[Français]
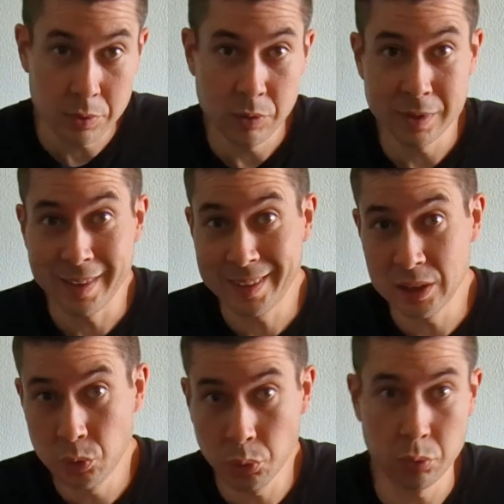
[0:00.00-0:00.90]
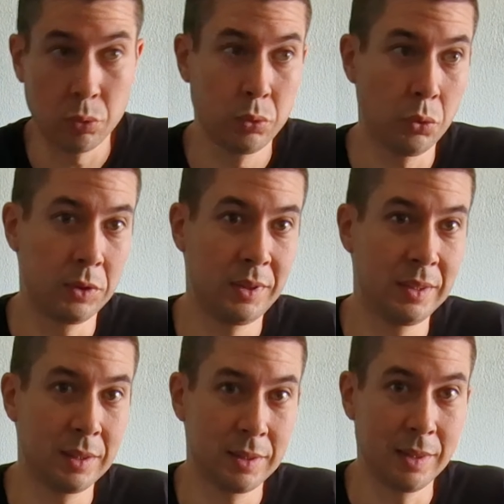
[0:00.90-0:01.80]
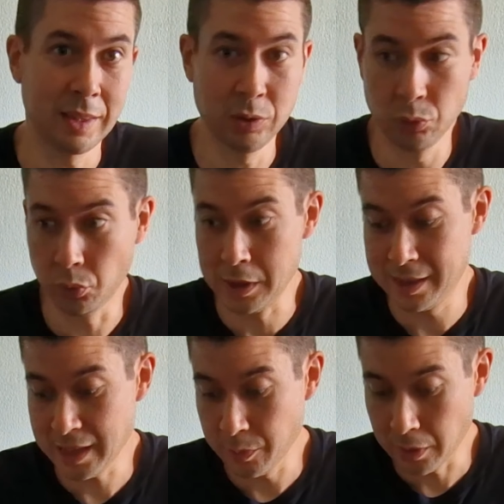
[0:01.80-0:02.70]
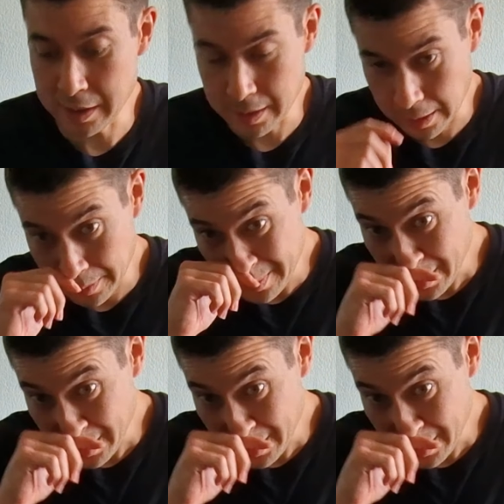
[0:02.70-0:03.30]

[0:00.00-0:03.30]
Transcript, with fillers: si vous avez des questions donc, sur le site, si vous avez des questions sur le sabre laser,